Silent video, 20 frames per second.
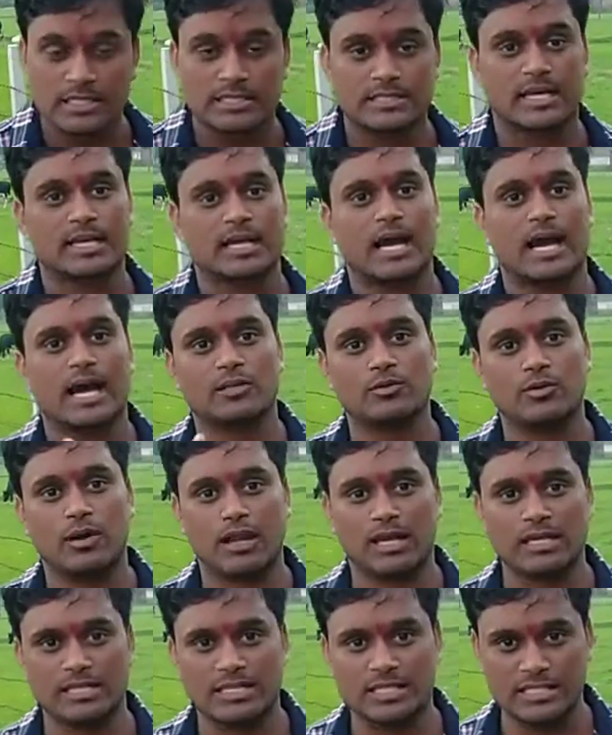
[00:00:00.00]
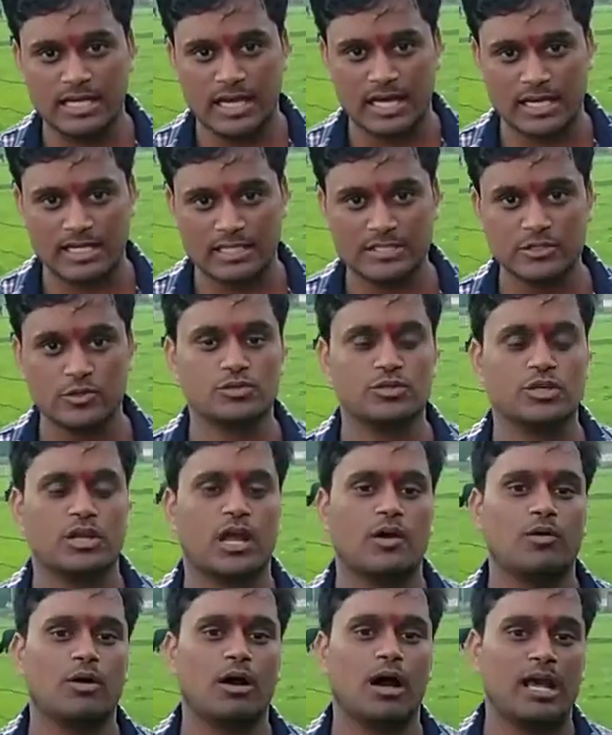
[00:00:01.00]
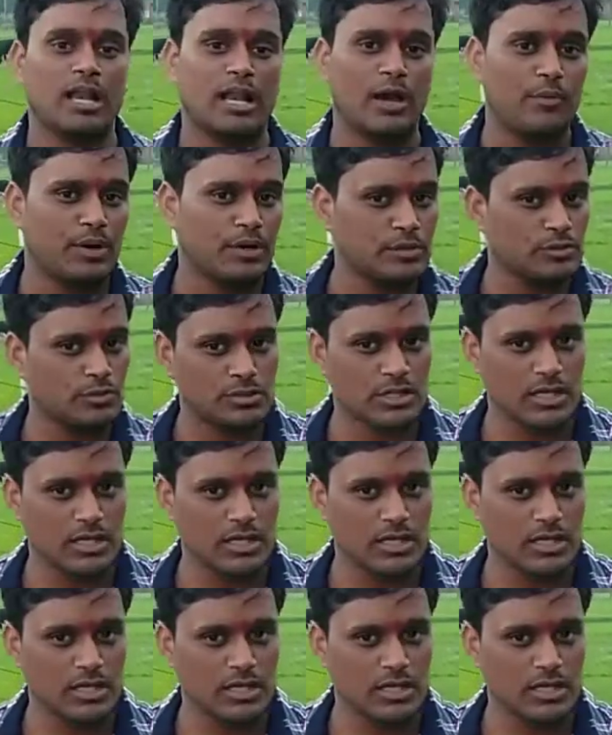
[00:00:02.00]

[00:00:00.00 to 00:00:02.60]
सरकार द्वारा की जा रही योजनाओं का अनावरण जो